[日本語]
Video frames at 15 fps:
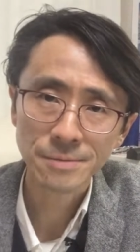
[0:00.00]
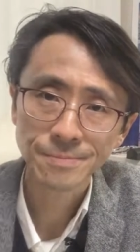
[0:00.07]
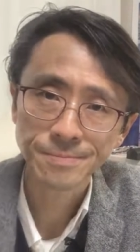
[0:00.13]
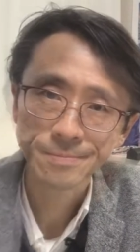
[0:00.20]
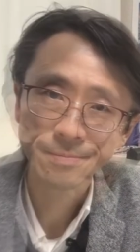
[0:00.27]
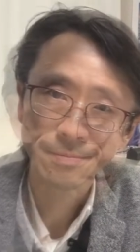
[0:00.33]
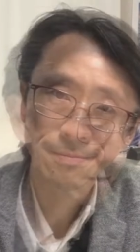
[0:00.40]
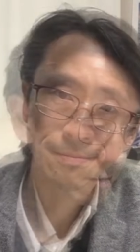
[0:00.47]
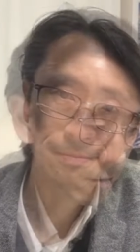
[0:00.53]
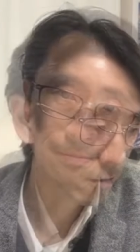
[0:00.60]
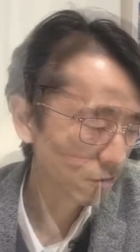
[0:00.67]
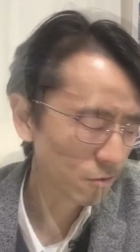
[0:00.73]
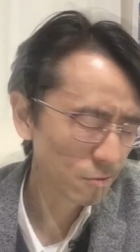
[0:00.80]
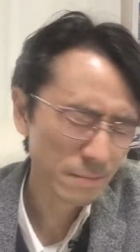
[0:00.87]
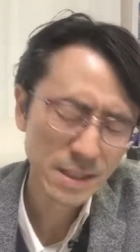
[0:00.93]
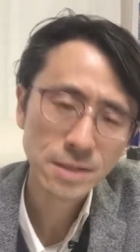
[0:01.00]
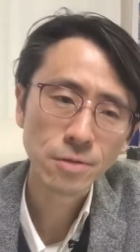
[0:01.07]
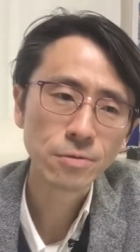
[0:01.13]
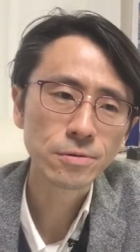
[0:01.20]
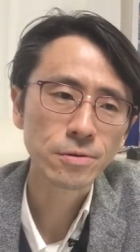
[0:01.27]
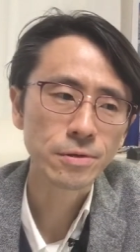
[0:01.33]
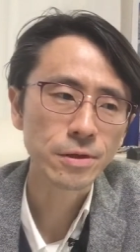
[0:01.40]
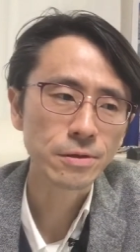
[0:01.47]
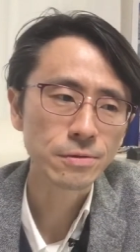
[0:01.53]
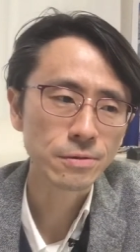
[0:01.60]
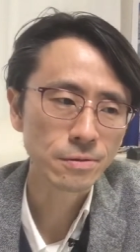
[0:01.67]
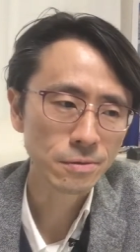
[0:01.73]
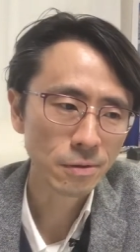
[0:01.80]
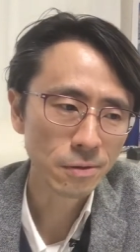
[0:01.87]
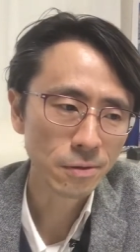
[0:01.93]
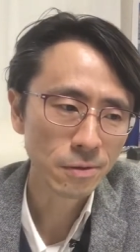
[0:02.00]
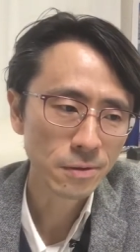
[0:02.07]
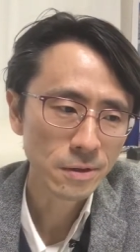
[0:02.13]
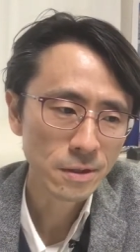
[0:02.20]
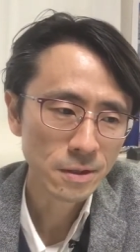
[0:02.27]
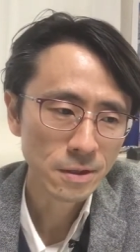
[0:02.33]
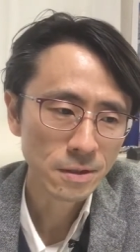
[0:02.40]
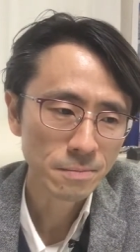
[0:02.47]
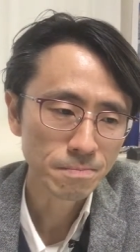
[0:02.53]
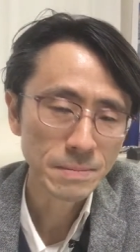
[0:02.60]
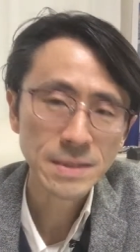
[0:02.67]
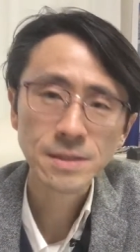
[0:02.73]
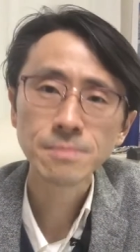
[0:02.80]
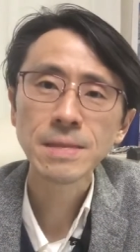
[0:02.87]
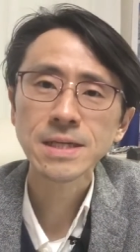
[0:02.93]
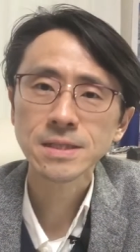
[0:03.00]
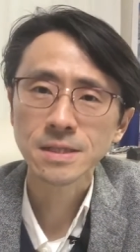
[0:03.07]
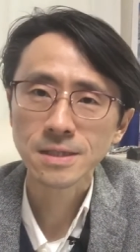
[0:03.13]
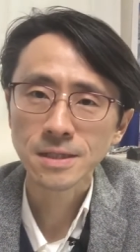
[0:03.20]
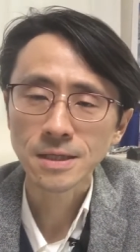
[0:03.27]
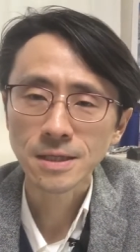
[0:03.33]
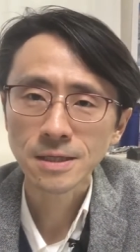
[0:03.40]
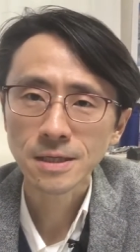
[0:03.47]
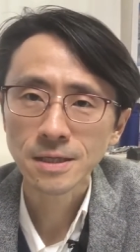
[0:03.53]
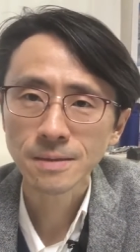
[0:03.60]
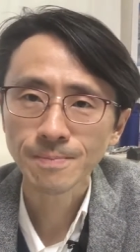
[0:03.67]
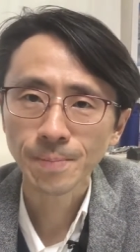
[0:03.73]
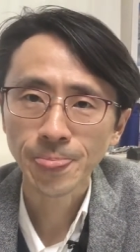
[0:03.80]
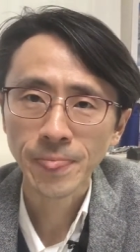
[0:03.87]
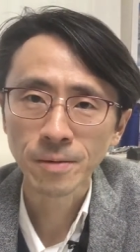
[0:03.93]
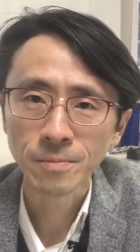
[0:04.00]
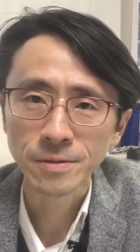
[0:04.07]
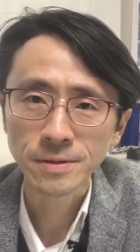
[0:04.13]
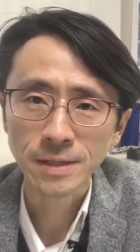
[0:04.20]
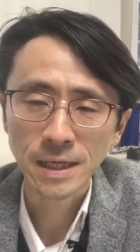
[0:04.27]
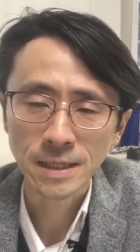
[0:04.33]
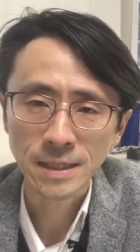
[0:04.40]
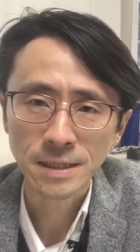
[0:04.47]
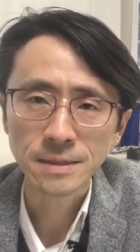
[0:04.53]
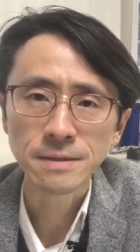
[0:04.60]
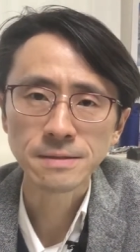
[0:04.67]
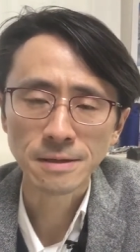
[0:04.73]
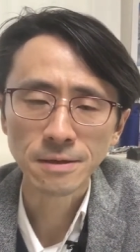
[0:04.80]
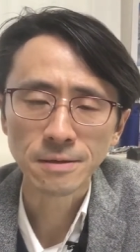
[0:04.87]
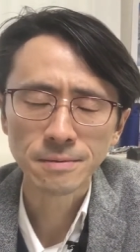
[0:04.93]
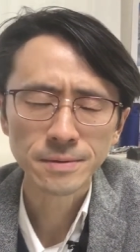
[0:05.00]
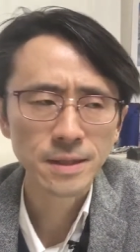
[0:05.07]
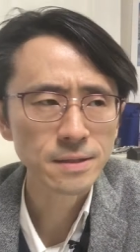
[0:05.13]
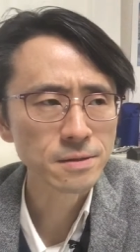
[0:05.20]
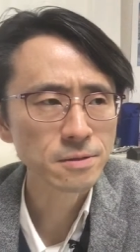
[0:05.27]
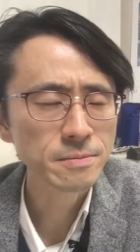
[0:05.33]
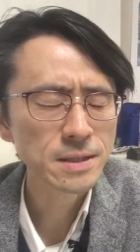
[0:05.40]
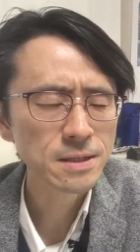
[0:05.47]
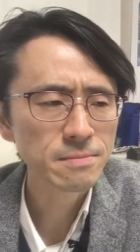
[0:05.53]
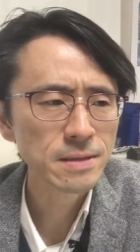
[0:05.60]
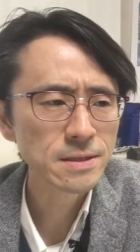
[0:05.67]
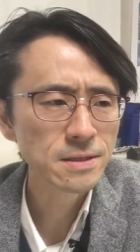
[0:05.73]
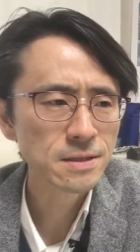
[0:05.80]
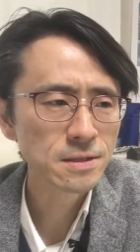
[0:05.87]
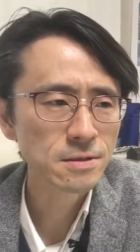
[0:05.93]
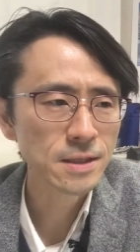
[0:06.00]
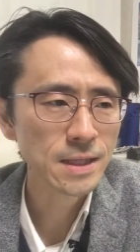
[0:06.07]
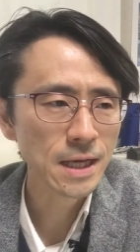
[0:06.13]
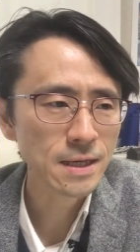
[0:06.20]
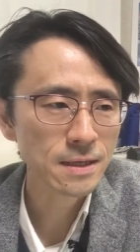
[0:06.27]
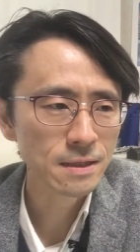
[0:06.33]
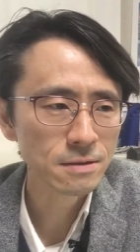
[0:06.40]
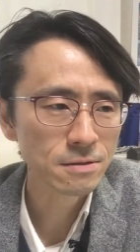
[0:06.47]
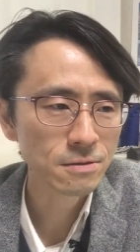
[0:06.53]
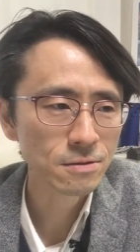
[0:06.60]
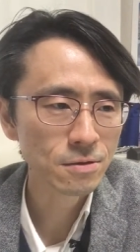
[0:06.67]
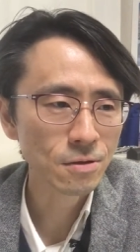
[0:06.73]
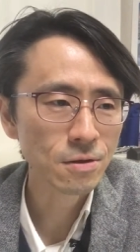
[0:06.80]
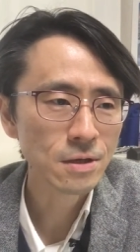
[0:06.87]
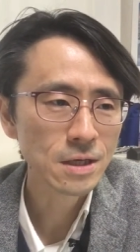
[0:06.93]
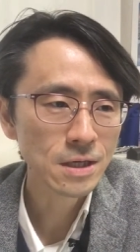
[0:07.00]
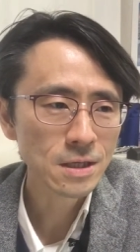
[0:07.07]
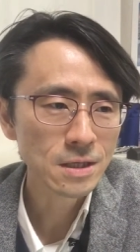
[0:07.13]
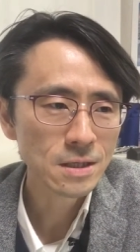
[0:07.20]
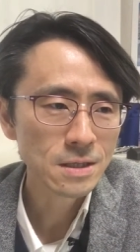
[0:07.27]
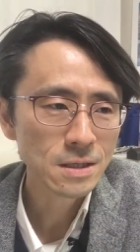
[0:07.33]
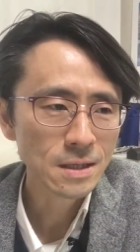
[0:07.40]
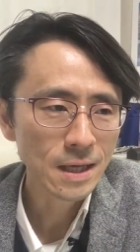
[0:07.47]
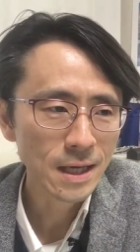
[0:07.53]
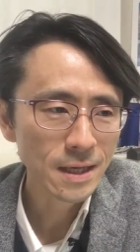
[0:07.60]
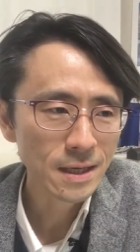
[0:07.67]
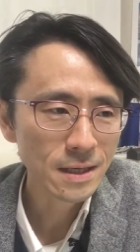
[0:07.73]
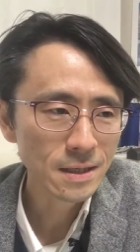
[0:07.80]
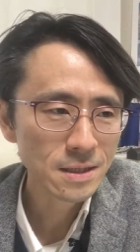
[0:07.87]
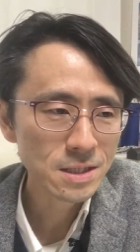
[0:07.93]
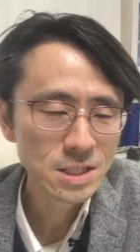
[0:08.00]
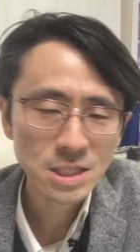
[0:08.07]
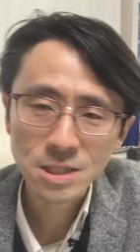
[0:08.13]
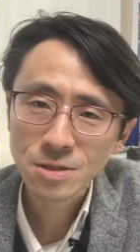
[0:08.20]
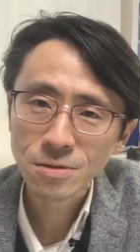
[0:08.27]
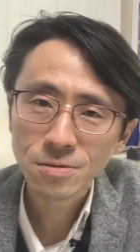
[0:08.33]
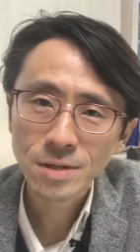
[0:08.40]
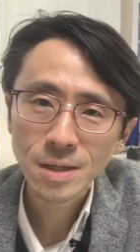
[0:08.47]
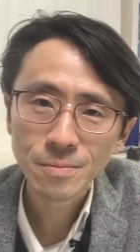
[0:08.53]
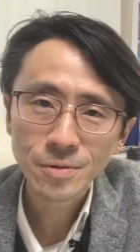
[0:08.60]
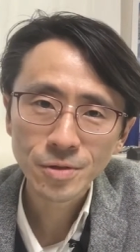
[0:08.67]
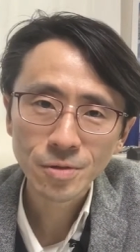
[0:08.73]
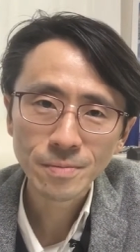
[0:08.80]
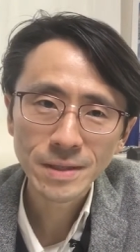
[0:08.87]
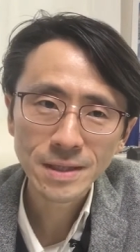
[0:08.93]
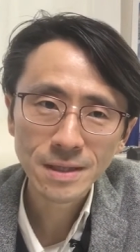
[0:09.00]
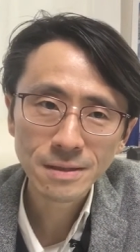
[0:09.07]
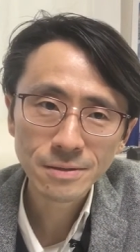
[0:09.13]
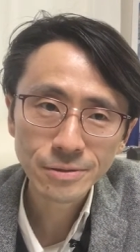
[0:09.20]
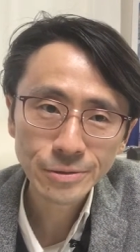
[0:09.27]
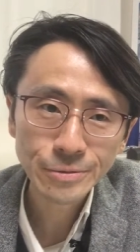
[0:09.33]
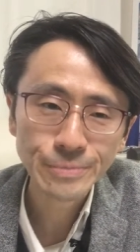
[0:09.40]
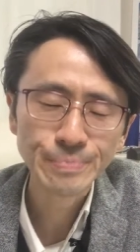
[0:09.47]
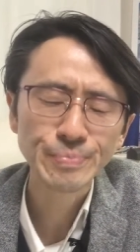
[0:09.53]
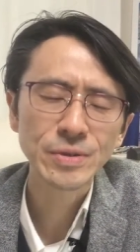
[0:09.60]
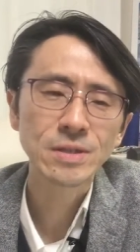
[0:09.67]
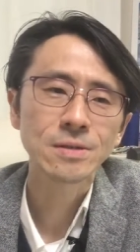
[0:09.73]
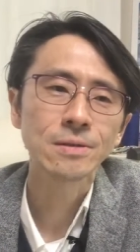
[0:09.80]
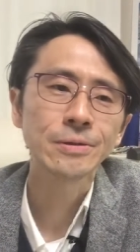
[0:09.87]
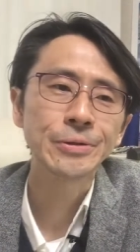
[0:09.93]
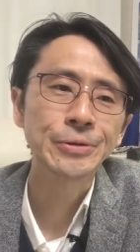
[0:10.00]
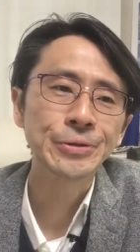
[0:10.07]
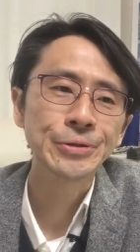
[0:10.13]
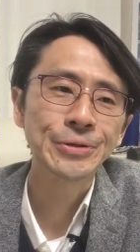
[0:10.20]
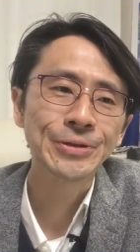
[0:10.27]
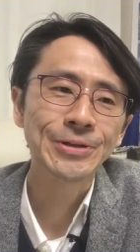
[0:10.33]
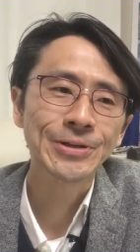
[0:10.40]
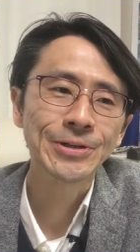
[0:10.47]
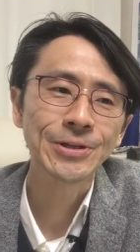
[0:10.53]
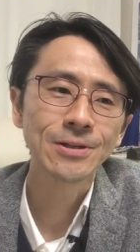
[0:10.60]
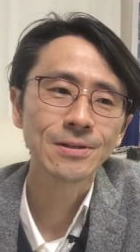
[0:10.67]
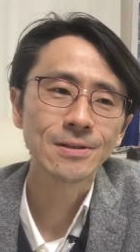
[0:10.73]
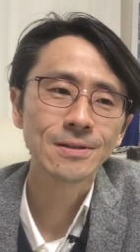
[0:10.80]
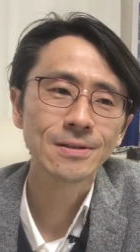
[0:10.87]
何かっていうと、まあ一言で言うとミスマッチの問題なんですよ。でそのミスマッチっていうのは何かっていうとえ市場が求めてるその、